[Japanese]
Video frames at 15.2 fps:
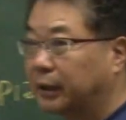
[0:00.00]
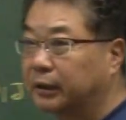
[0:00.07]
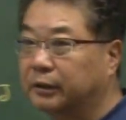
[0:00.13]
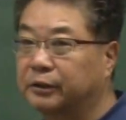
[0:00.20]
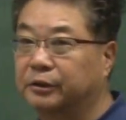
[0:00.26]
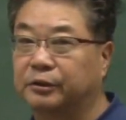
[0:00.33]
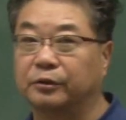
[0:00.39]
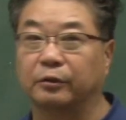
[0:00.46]
が
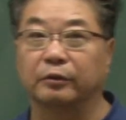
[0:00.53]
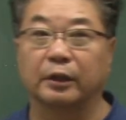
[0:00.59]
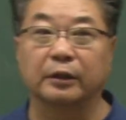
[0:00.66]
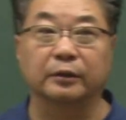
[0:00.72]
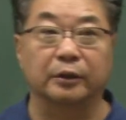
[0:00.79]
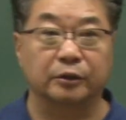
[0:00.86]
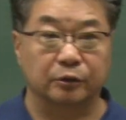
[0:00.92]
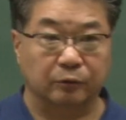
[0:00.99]
必要な
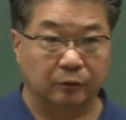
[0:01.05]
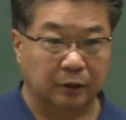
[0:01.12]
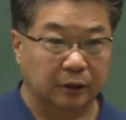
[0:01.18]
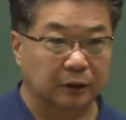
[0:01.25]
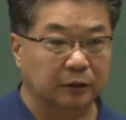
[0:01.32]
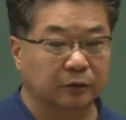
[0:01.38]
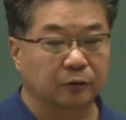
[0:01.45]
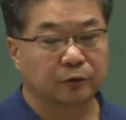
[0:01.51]
んでしょう
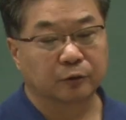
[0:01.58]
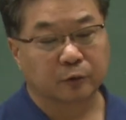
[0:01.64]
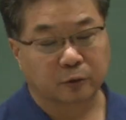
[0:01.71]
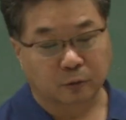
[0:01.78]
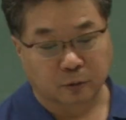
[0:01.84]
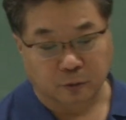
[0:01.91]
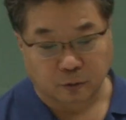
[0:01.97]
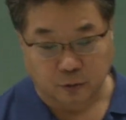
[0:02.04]
かという
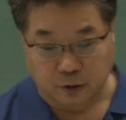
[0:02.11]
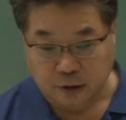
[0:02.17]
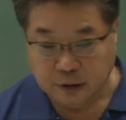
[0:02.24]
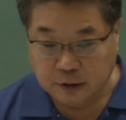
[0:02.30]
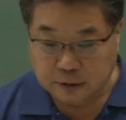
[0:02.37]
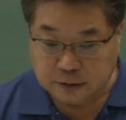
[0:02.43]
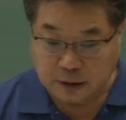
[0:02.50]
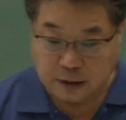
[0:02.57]
ところを
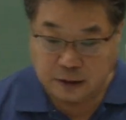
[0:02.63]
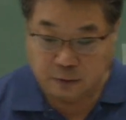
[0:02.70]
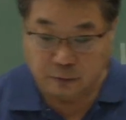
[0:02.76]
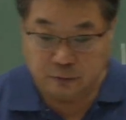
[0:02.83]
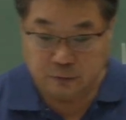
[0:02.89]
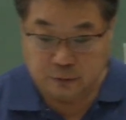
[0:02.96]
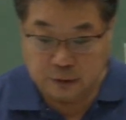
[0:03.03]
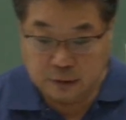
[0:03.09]
最
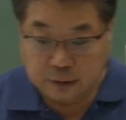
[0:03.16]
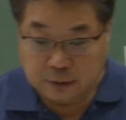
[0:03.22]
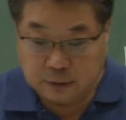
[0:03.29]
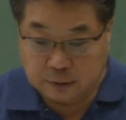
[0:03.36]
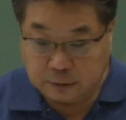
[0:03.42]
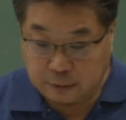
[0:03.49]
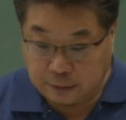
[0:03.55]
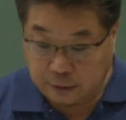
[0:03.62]
後、
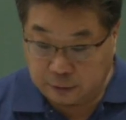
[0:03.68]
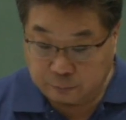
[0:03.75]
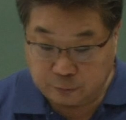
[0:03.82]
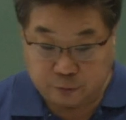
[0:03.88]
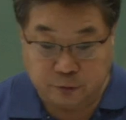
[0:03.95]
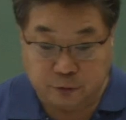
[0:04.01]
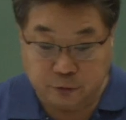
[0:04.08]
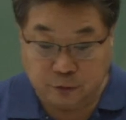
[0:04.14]
えー、
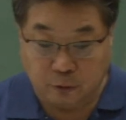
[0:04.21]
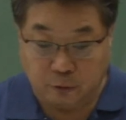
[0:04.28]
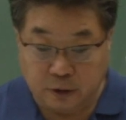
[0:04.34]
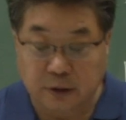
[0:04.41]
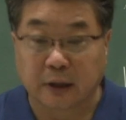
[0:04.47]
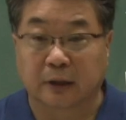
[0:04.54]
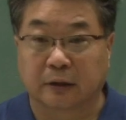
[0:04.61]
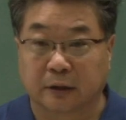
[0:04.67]
普通通
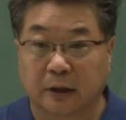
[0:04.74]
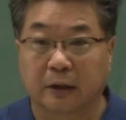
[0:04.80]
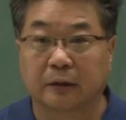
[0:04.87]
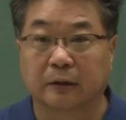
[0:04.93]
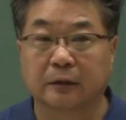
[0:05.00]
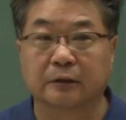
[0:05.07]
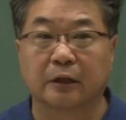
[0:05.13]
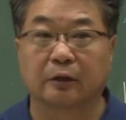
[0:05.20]
りやっ
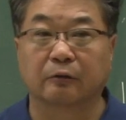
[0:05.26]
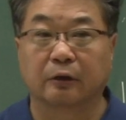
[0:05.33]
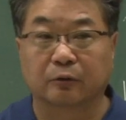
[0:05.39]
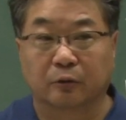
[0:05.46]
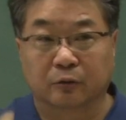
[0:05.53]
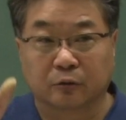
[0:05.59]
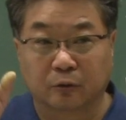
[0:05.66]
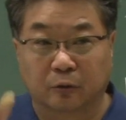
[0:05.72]
てで最後は
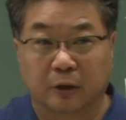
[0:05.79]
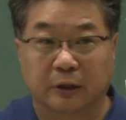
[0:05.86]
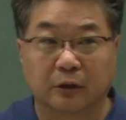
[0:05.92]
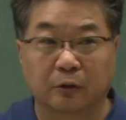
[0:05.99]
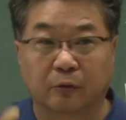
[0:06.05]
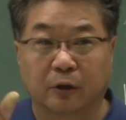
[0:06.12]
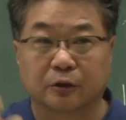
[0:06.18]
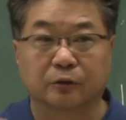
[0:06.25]
このどうやっ
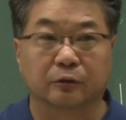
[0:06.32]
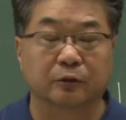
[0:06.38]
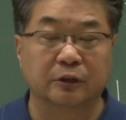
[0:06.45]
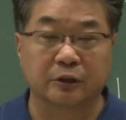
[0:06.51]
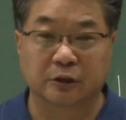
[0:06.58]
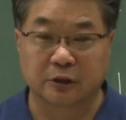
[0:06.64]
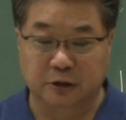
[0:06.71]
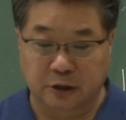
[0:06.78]
てこれを
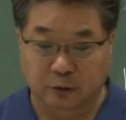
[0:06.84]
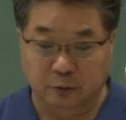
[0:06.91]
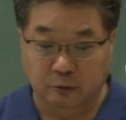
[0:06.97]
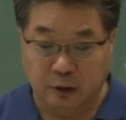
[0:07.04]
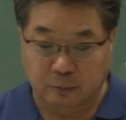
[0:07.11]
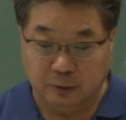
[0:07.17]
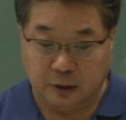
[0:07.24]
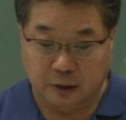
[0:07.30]
認識したの
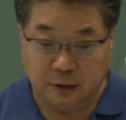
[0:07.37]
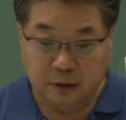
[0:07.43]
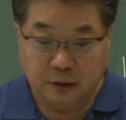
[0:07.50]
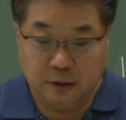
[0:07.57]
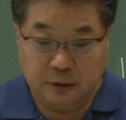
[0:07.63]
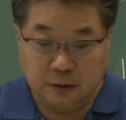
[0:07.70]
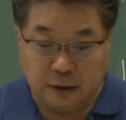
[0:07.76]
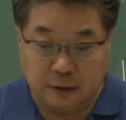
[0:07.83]
かは、ま
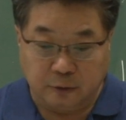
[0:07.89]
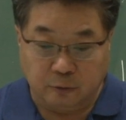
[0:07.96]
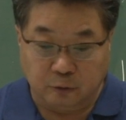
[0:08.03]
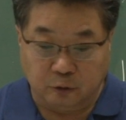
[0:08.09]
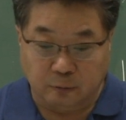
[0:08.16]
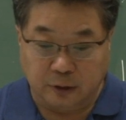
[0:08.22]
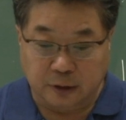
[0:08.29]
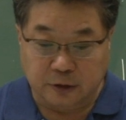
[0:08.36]
あ、言
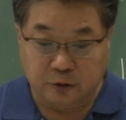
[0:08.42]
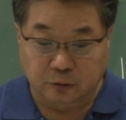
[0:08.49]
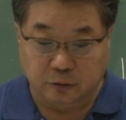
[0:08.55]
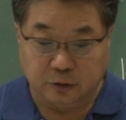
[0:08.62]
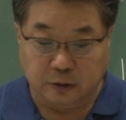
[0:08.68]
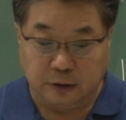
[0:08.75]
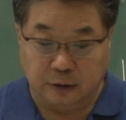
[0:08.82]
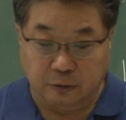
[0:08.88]
葉でちょっ
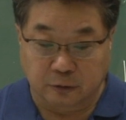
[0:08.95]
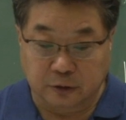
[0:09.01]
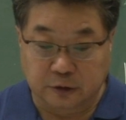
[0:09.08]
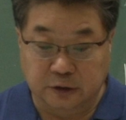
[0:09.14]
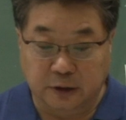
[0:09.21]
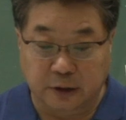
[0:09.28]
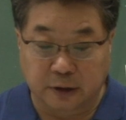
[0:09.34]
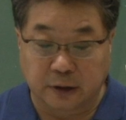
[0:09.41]
とあの
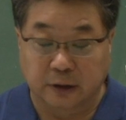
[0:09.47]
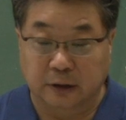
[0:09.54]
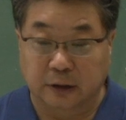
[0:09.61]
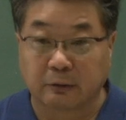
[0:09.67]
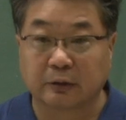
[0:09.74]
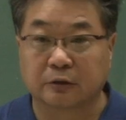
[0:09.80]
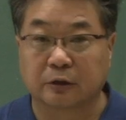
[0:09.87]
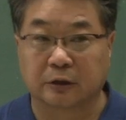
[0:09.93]
実験
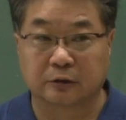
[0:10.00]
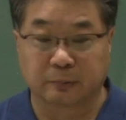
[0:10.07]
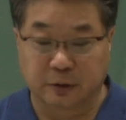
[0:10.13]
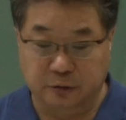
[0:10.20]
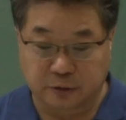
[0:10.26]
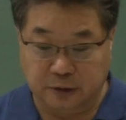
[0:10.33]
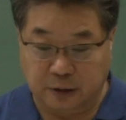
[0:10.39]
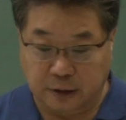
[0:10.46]
データは説明
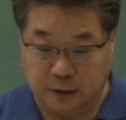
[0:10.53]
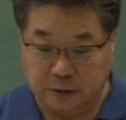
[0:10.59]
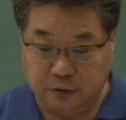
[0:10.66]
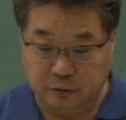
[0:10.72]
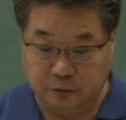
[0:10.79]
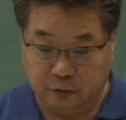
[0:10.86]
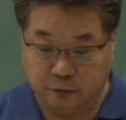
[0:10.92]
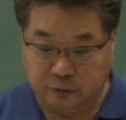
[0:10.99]
する時間ないです
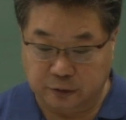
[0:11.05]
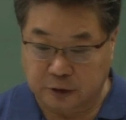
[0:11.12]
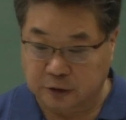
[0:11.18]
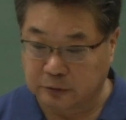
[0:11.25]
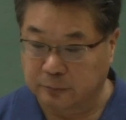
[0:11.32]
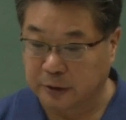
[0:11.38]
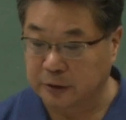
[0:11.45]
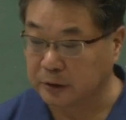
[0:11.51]
けどそれを
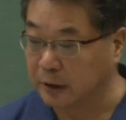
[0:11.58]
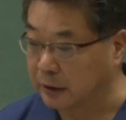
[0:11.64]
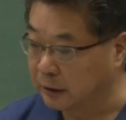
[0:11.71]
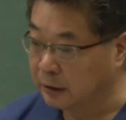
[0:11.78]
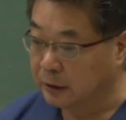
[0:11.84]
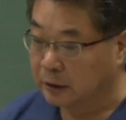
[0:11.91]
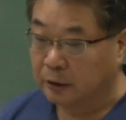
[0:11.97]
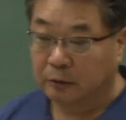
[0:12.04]
説明して
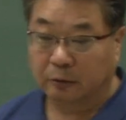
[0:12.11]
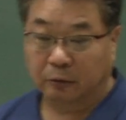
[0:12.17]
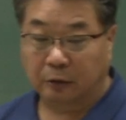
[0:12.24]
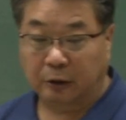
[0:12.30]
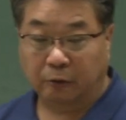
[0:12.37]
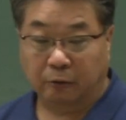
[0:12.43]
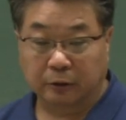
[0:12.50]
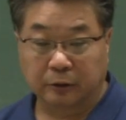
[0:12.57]
こ
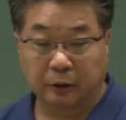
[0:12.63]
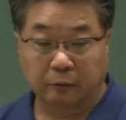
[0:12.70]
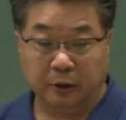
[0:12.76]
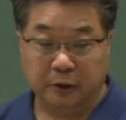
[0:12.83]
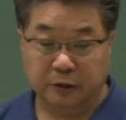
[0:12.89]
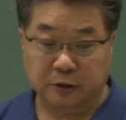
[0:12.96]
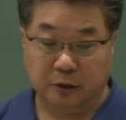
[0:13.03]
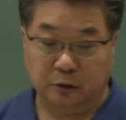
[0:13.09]
の講義を終
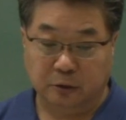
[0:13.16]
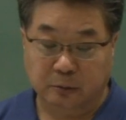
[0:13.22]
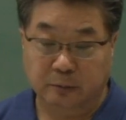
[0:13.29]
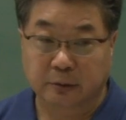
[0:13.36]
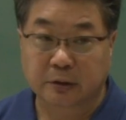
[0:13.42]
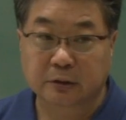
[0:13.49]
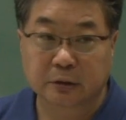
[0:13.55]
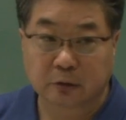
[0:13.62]
わりにしたいと思い
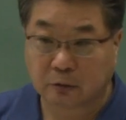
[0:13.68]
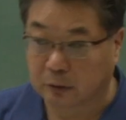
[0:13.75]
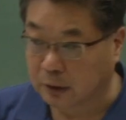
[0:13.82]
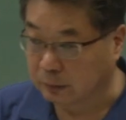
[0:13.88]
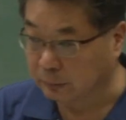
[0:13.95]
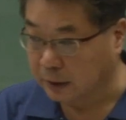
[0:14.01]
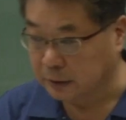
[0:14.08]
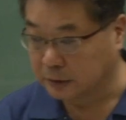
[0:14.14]
ます。終わ
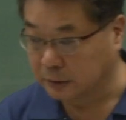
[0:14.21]
りま